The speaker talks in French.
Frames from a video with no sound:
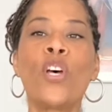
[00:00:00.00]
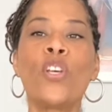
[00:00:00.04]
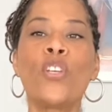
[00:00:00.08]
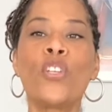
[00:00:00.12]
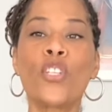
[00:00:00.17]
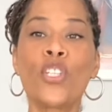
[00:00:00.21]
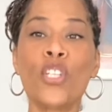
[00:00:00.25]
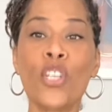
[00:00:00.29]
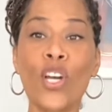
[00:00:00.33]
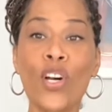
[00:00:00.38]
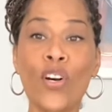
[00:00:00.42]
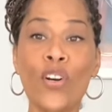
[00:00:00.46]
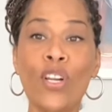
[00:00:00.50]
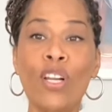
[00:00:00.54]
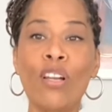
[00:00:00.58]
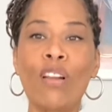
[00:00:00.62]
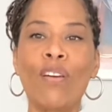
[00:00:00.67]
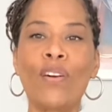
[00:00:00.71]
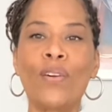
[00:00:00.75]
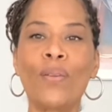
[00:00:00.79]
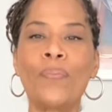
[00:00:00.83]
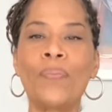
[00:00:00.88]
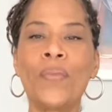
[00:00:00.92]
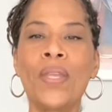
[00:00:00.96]

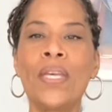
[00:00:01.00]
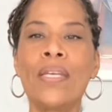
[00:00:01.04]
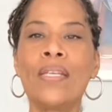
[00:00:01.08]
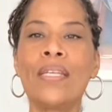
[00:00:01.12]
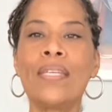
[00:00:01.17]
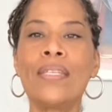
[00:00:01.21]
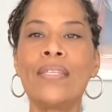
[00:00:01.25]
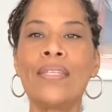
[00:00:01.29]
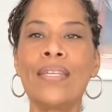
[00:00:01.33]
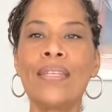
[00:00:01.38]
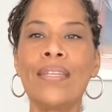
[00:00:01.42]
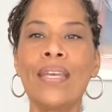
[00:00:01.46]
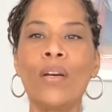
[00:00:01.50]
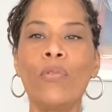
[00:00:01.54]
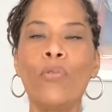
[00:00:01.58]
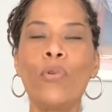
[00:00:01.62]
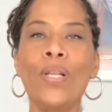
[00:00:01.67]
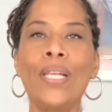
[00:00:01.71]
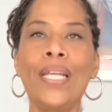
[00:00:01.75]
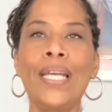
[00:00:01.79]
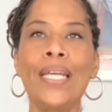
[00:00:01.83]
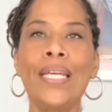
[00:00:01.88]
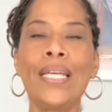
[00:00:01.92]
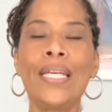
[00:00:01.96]
sanglant qui s'est
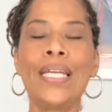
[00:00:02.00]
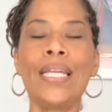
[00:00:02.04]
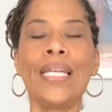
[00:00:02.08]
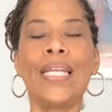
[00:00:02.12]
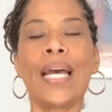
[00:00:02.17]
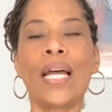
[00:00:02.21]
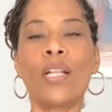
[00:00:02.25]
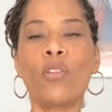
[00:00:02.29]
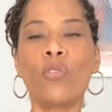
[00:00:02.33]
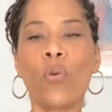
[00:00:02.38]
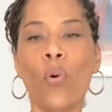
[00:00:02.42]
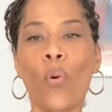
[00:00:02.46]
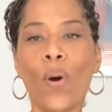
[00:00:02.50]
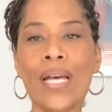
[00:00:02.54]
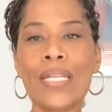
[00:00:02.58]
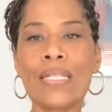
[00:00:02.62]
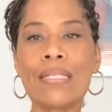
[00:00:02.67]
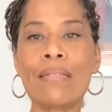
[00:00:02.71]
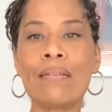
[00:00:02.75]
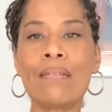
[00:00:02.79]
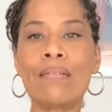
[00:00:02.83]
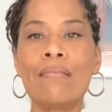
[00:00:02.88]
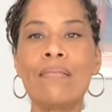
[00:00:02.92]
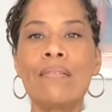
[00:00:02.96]
déroulé il y a
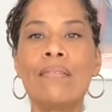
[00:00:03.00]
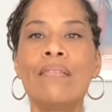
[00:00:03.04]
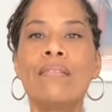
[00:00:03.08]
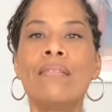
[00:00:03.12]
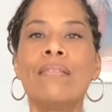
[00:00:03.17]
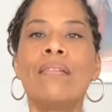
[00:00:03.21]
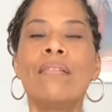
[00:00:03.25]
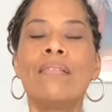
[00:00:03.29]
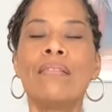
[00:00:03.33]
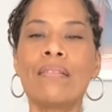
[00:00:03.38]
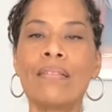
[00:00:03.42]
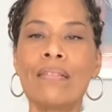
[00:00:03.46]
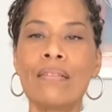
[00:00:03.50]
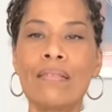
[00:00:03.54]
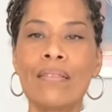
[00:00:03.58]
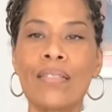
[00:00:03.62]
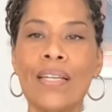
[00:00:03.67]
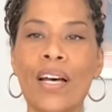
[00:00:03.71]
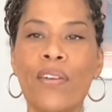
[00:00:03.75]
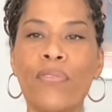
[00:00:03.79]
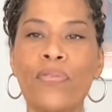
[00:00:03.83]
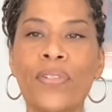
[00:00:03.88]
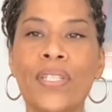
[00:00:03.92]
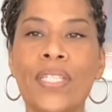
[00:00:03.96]
trois ans en
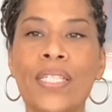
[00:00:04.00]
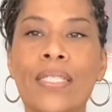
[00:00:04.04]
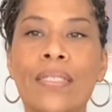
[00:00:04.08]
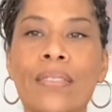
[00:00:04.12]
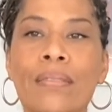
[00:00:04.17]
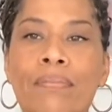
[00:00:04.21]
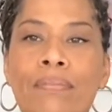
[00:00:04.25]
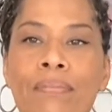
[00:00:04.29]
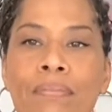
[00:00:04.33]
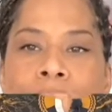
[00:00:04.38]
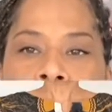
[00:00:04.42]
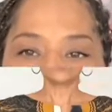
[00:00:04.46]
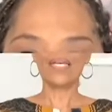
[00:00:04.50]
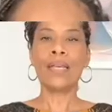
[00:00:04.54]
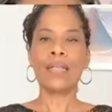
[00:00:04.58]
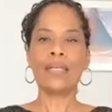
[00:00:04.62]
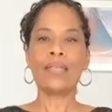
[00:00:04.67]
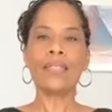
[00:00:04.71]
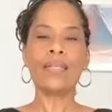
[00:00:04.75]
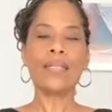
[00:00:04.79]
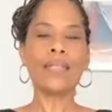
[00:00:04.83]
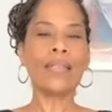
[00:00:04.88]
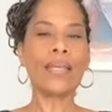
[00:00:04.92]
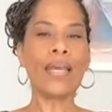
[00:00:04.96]
Centrafrique.
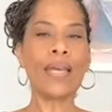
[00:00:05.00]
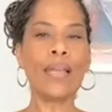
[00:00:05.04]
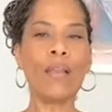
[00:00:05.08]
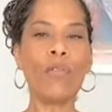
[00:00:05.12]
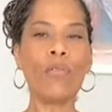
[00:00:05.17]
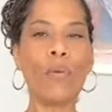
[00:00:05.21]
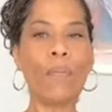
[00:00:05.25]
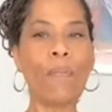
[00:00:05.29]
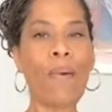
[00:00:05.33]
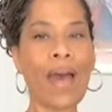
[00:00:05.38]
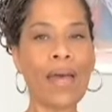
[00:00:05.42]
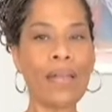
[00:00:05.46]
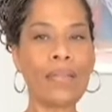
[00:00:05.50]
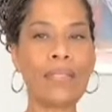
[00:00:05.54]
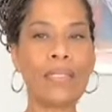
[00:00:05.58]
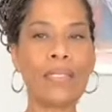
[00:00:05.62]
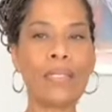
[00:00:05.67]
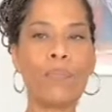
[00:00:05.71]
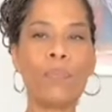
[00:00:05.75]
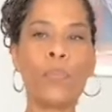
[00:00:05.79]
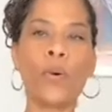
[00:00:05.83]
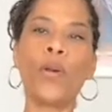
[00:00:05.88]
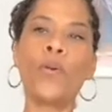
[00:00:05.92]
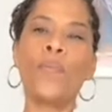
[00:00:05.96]
C'était le
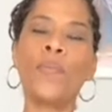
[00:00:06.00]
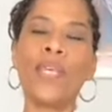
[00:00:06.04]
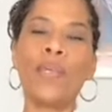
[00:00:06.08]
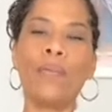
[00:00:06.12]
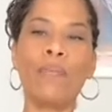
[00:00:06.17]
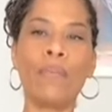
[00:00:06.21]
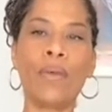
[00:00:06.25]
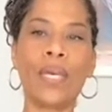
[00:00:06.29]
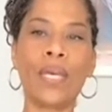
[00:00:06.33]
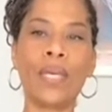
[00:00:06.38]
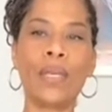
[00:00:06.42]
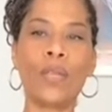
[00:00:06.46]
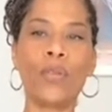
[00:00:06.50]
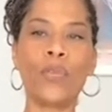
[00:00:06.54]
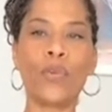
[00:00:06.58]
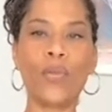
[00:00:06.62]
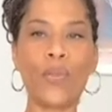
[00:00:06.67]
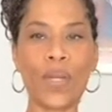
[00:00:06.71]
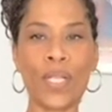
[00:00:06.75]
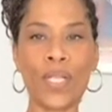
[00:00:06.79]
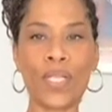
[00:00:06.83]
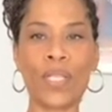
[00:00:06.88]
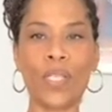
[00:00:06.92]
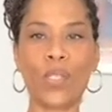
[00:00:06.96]
mardi 1er mai
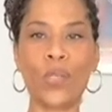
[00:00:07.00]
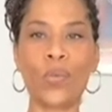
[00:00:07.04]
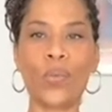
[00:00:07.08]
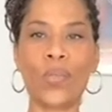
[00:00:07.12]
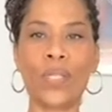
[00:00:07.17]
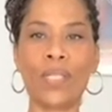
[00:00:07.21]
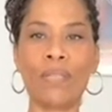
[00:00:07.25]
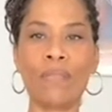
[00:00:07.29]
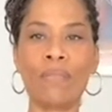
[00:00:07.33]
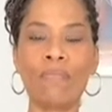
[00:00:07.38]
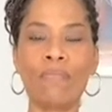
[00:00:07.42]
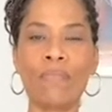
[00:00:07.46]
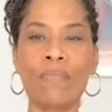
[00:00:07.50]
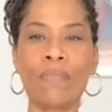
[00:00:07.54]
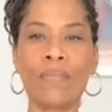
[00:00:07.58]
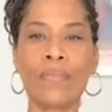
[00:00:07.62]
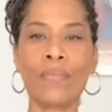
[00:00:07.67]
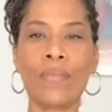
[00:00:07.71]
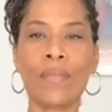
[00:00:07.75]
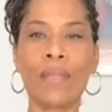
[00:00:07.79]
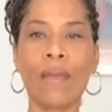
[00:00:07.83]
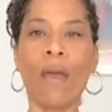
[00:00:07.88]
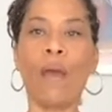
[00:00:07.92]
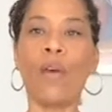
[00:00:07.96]
2018.
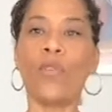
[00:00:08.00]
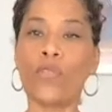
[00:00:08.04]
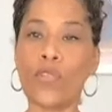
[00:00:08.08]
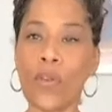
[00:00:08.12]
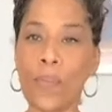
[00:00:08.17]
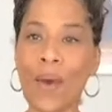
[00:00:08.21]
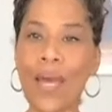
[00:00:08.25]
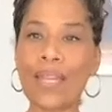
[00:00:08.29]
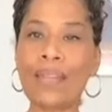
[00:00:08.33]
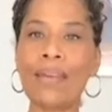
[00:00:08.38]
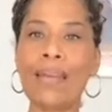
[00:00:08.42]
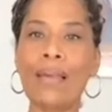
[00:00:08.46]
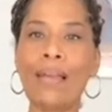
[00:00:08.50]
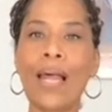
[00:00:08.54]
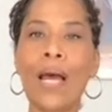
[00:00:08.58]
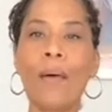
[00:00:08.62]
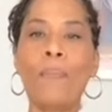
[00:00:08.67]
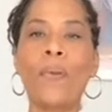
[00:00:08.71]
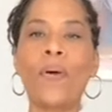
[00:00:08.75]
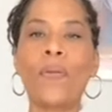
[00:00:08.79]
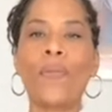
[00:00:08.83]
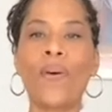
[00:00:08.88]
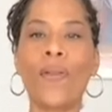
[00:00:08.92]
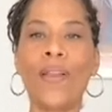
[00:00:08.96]
Ce matin-là,
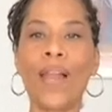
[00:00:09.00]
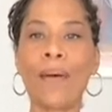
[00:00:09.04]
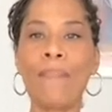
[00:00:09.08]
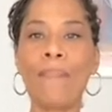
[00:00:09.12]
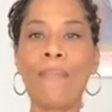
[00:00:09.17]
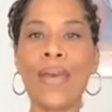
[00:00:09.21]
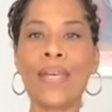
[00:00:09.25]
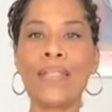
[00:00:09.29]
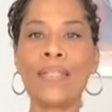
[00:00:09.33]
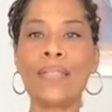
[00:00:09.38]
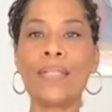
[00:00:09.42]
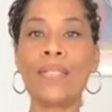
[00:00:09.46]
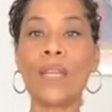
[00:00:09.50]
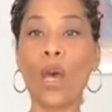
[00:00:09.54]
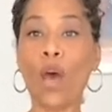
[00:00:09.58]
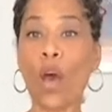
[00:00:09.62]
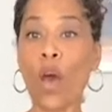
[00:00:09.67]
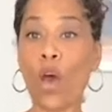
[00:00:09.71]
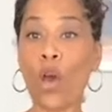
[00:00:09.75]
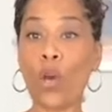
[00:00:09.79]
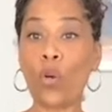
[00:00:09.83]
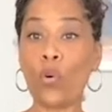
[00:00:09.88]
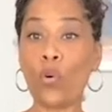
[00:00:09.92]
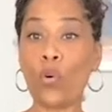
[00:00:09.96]
pendant la messe,
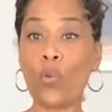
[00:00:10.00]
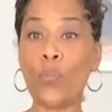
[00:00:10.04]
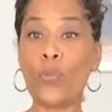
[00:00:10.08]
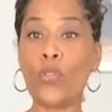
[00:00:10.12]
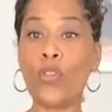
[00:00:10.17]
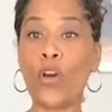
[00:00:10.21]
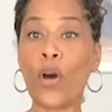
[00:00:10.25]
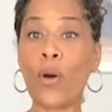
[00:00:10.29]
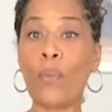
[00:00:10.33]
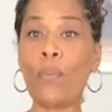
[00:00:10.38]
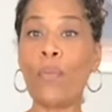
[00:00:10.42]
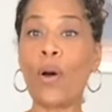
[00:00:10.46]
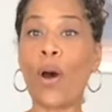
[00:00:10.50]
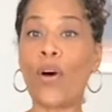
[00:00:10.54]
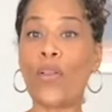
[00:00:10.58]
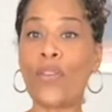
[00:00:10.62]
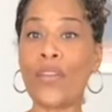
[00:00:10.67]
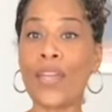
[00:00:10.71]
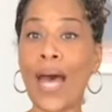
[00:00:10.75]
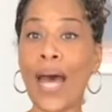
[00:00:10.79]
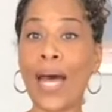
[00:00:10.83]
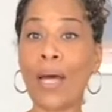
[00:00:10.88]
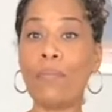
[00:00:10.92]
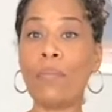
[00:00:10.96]
un groupe d'hommes
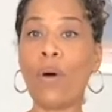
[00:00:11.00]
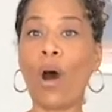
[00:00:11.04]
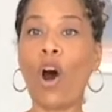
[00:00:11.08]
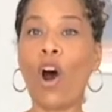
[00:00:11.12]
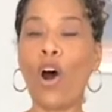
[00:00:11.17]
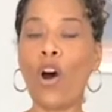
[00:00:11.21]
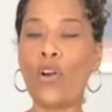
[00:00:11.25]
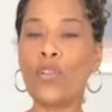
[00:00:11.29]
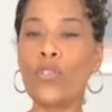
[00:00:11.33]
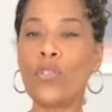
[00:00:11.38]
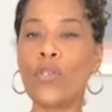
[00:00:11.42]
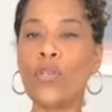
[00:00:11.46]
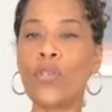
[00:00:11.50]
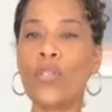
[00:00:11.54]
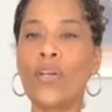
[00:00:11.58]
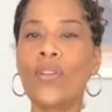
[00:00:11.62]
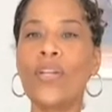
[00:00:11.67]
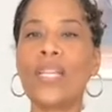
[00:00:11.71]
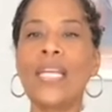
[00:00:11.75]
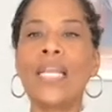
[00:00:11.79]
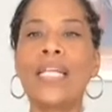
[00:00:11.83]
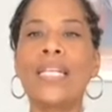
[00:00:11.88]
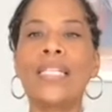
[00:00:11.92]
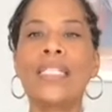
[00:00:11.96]
en armes entre dans
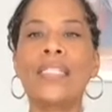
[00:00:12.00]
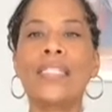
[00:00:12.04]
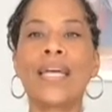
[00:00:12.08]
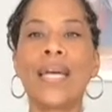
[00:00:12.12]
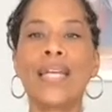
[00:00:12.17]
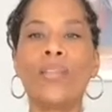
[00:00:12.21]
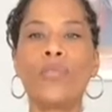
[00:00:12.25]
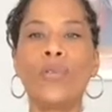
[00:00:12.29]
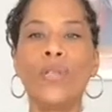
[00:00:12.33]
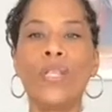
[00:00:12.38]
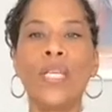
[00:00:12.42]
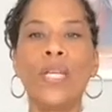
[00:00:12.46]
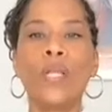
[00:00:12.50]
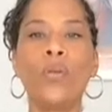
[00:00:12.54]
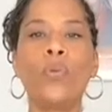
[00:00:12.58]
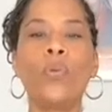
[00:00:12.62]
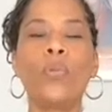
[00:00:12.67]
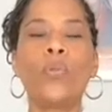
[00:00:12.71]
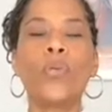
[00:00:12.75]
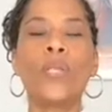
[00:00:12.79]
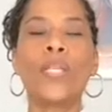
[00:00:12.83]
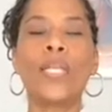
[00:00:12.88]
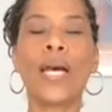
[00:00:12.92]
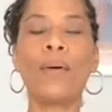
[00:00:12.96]
l'église catholique
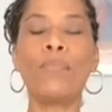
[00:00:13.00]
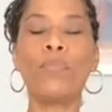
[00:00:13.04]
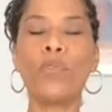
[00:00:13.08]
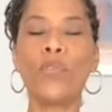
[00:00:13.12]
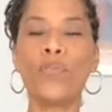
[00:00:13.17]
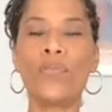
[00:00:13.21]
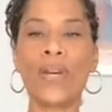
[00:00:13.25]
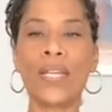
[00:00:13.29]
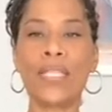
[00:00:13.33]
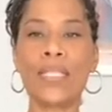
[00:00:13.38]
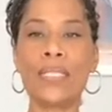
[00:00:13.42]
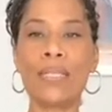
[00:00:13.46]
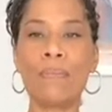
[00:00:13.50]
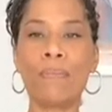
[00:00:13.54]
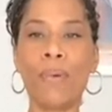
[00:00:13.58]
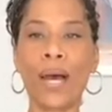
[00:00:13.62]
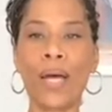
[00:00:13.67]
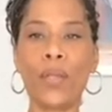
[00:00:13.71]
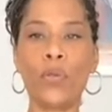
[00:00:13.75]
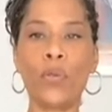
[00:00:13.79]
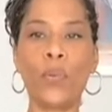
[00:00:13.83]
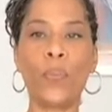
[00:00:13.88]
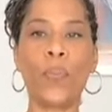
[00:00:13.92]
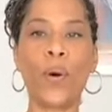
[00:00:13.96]
Notre-Dame de
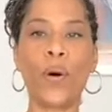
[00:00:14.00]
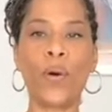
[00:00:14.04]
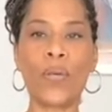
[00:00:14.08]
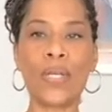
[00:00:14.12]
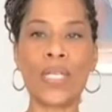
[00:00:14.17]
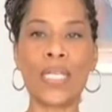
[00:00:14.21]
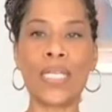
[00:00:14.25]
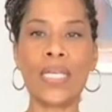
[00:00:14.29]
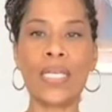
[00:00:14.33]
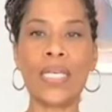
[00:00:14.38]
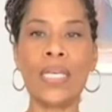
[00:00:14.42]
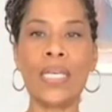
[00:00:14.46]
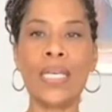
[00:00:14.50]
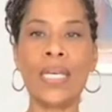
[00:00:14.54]
Fatima de Bangui